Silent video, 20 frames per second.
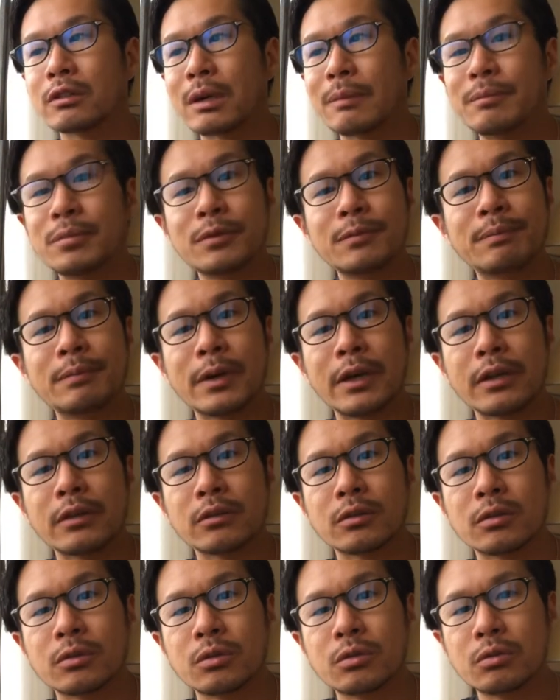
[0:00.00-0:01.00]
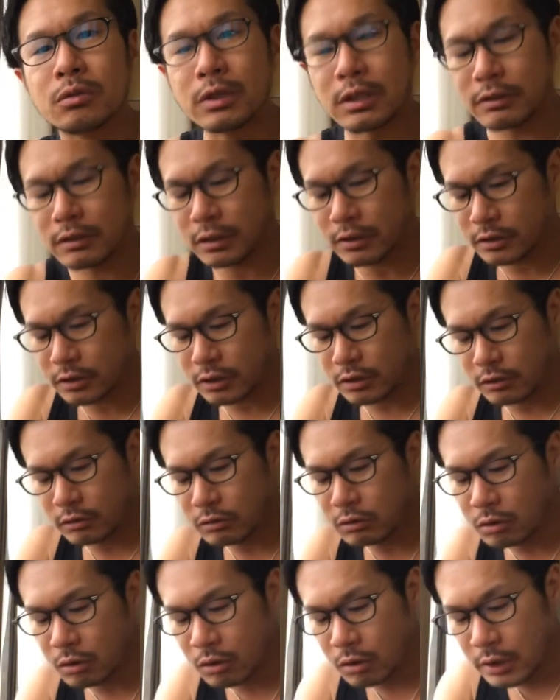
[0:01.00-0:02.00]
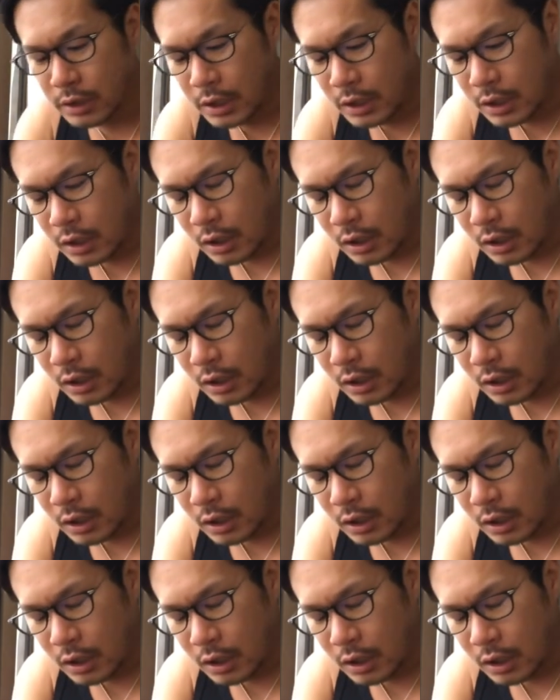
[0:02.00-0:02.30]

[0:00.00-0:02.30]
うのが物販やるとどうなるかっていうと